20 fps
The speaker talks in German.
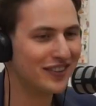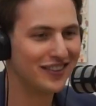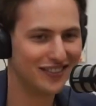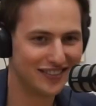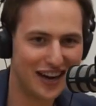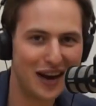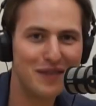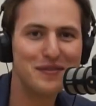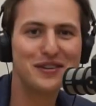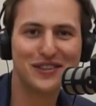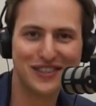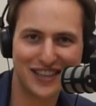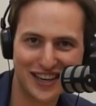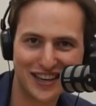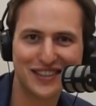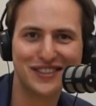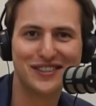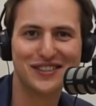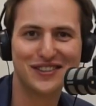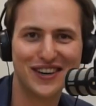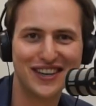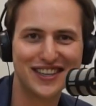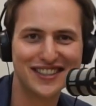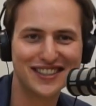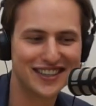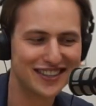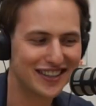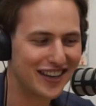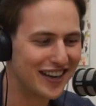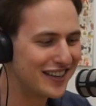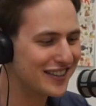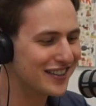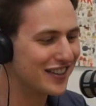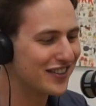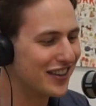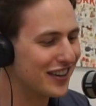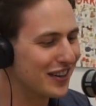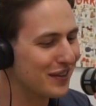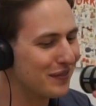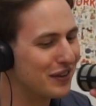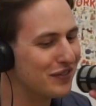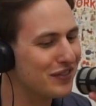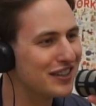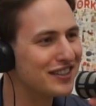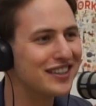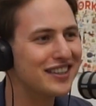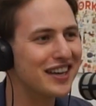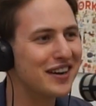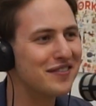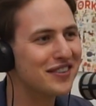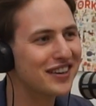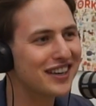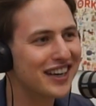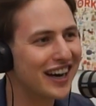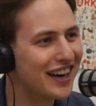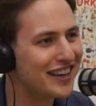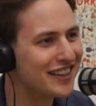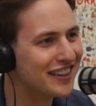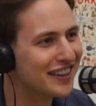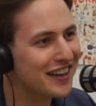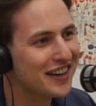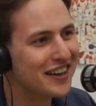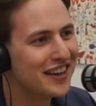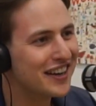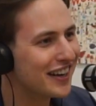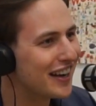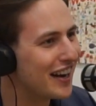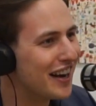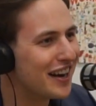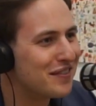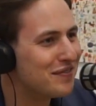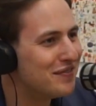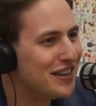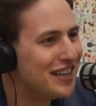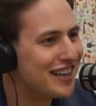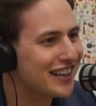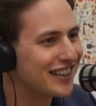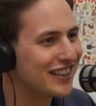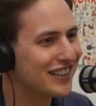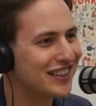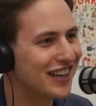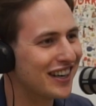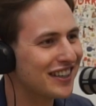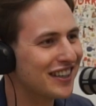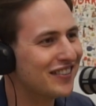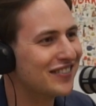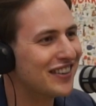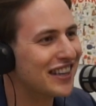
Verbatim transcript: Damen, und Herren, so heißt das, Ladies ja. and Gentlemen, wir sind einfach keine gelernten Mediengestalter.